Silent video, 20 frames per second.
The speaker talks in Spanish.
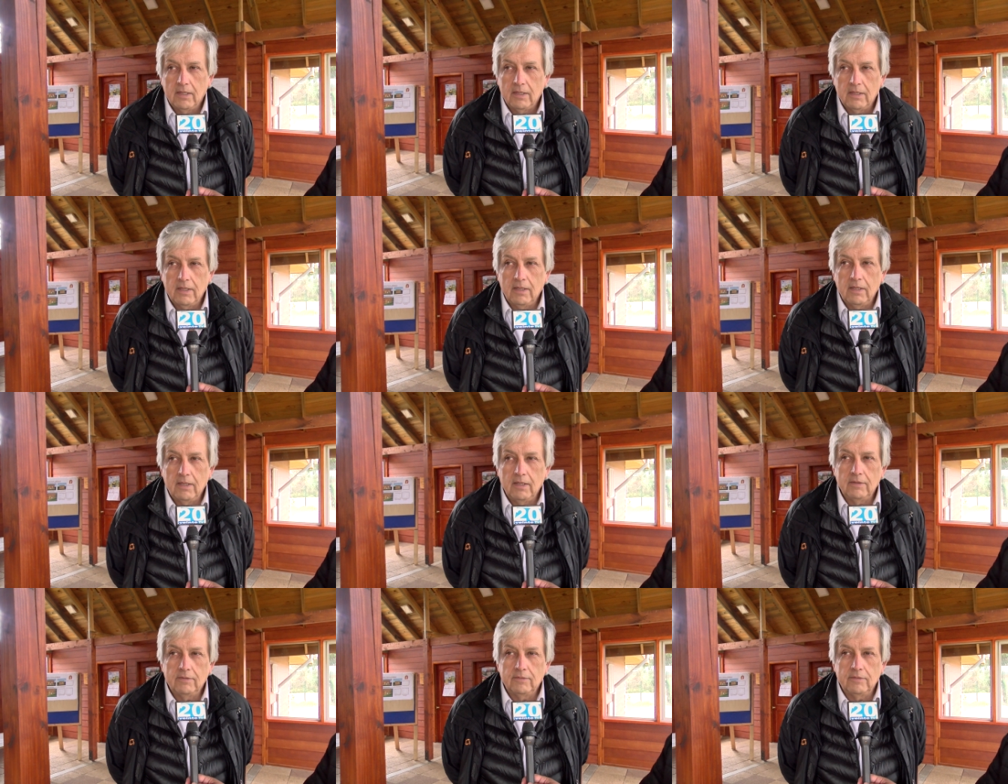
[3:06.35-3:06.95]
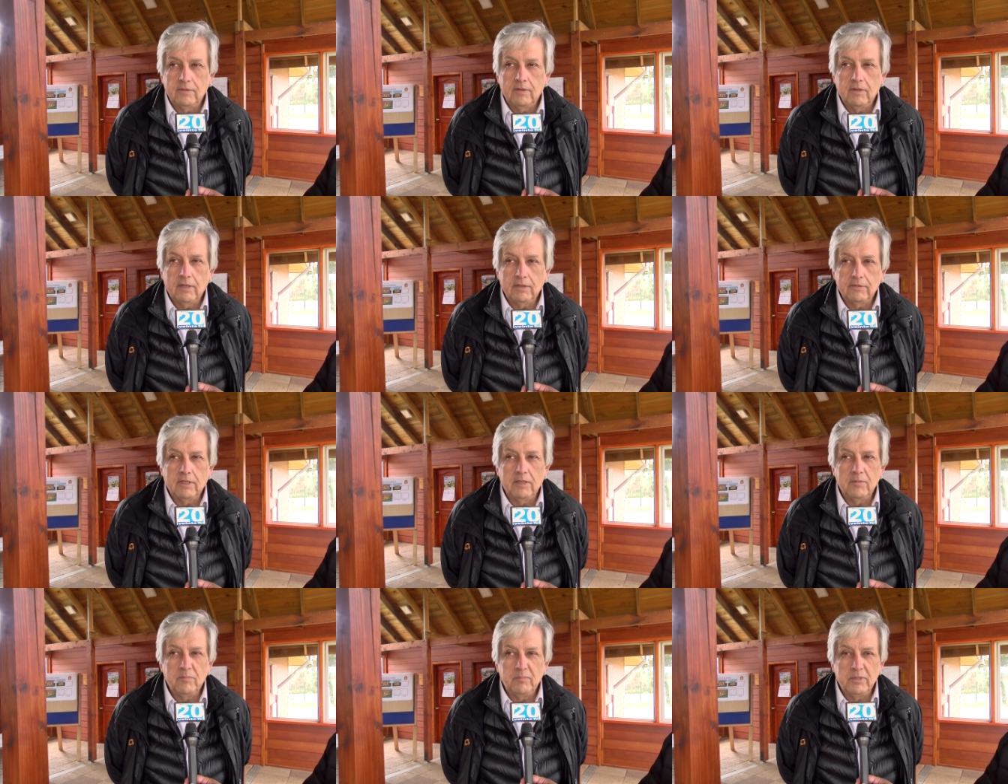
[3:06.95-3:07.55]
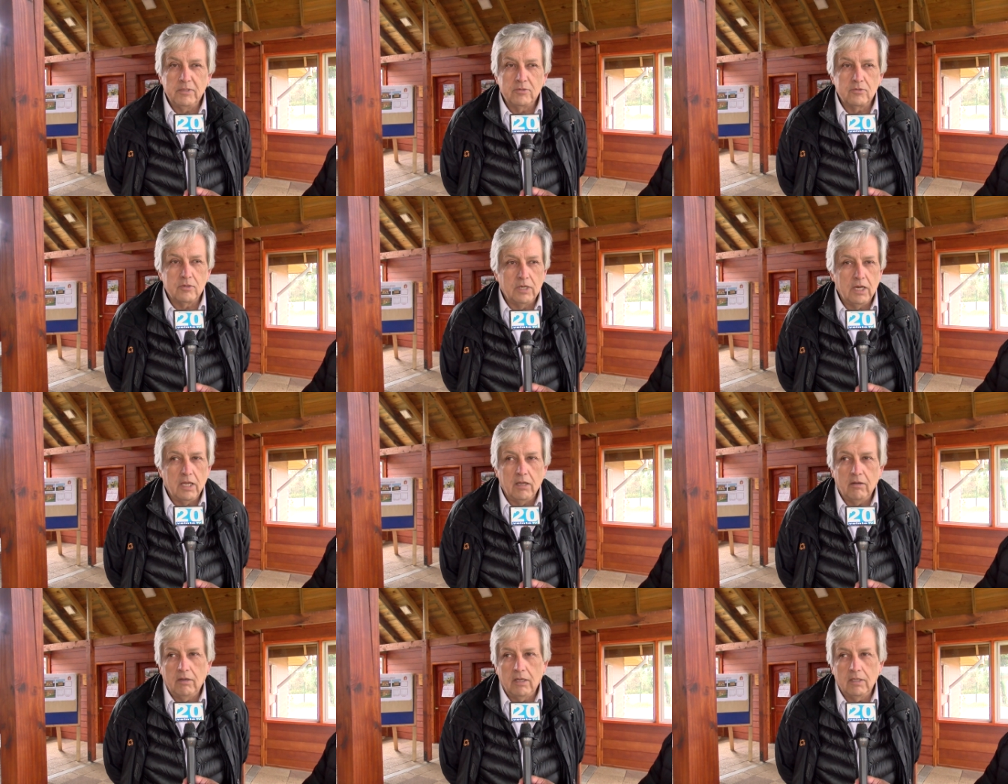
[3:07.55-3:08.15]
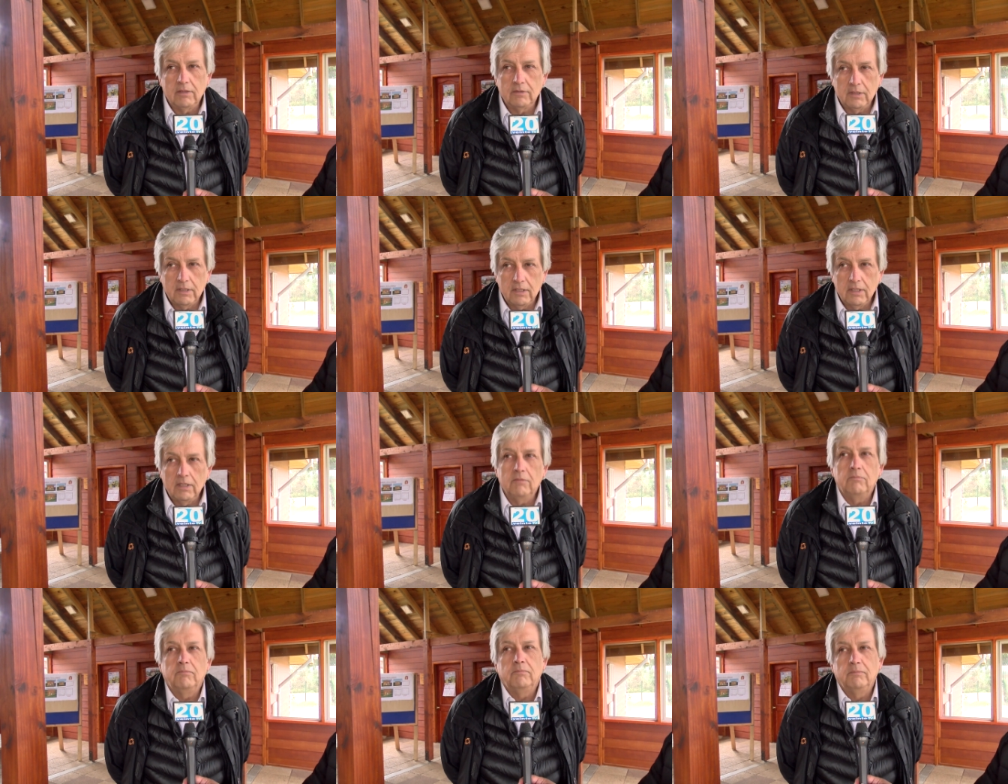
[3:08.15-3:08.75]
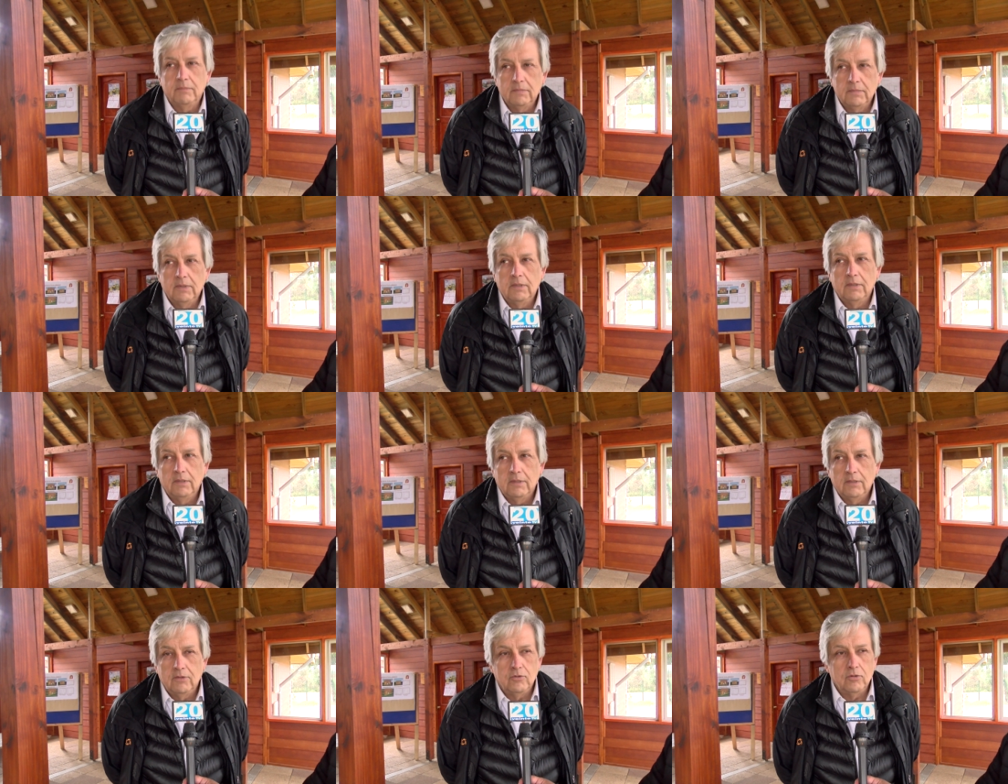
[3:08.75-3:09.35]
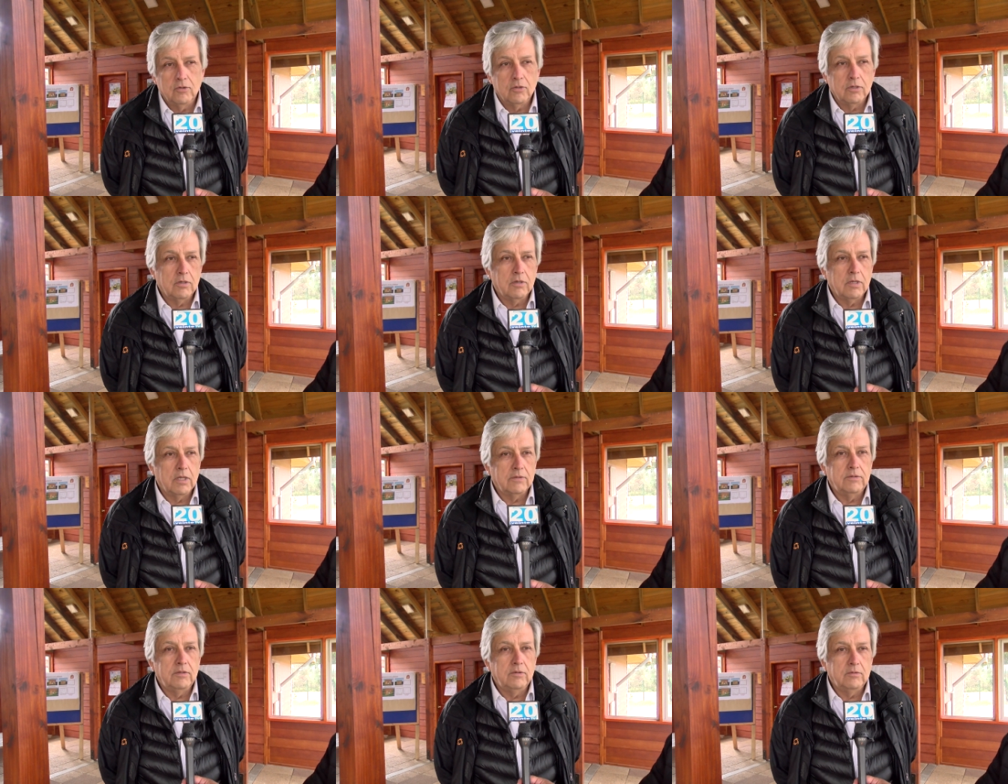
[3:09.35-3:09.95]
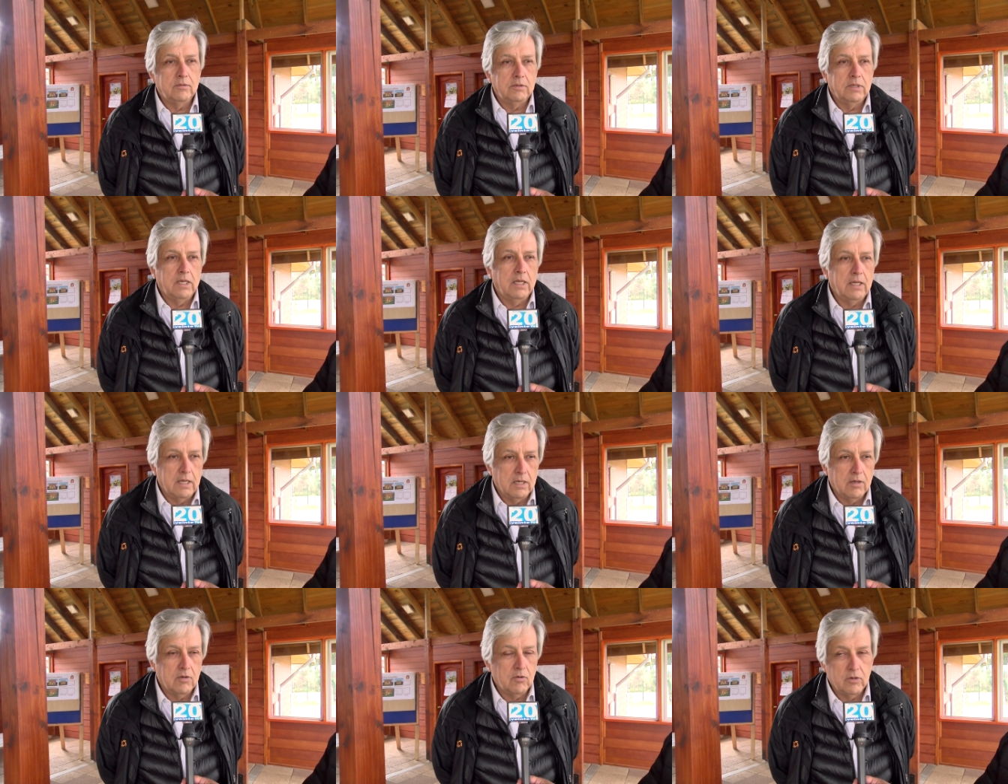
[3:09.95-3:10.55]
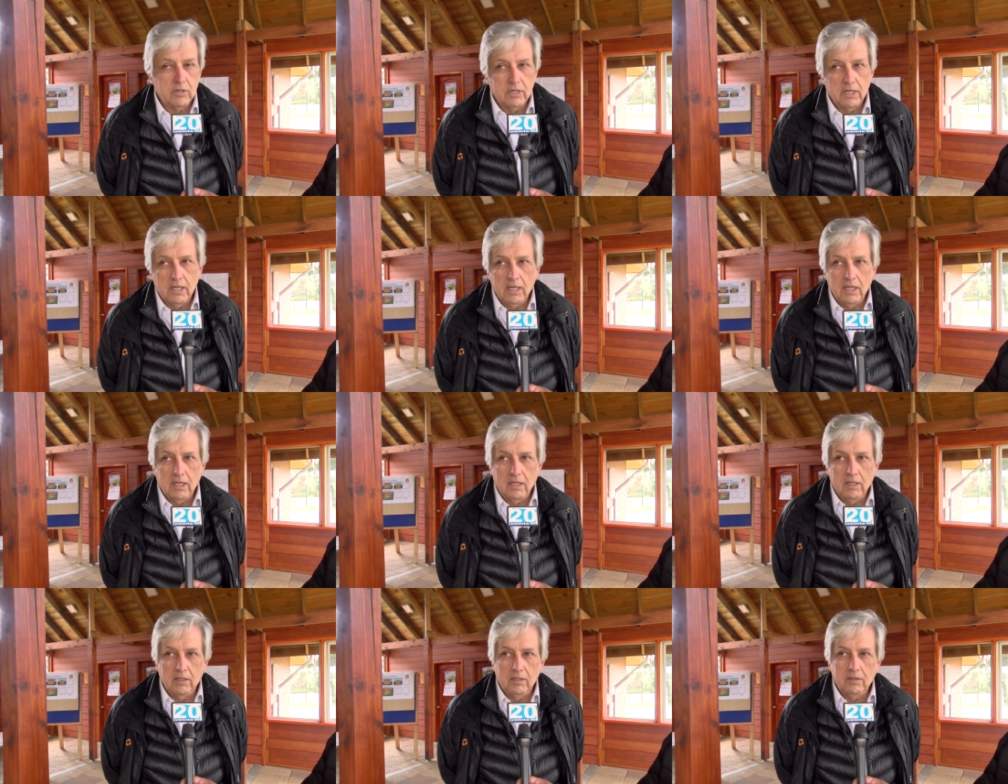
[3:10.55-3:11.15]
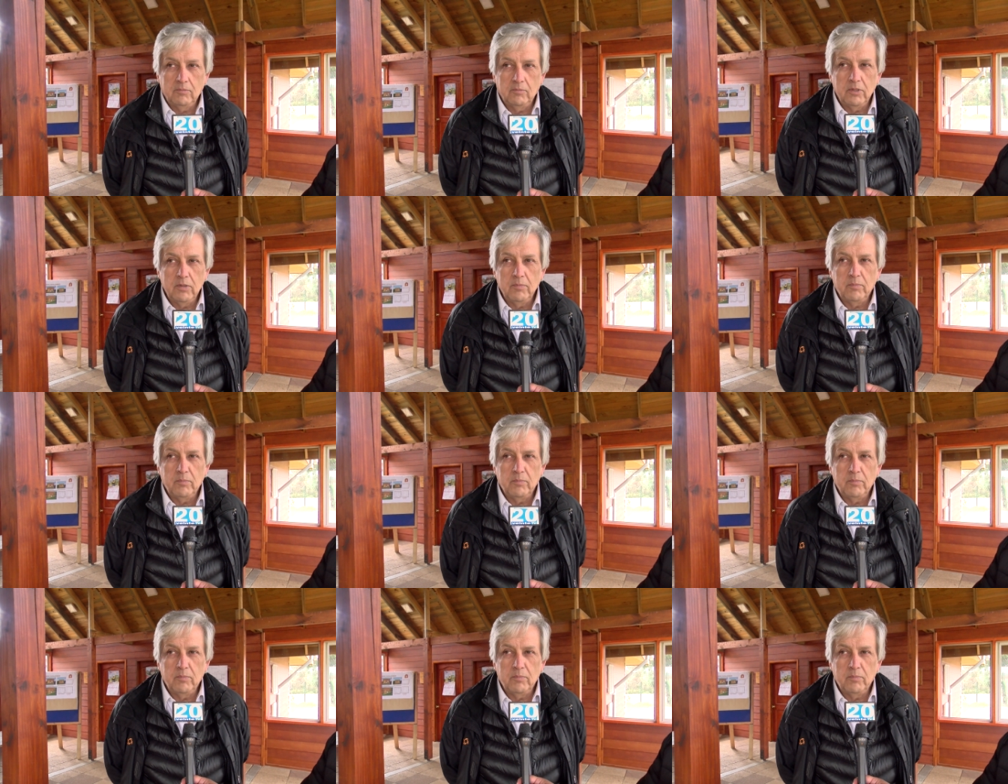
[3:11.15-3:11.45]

que se va a hacer en Pichulao. así que yo creo que ha sido una jornada muy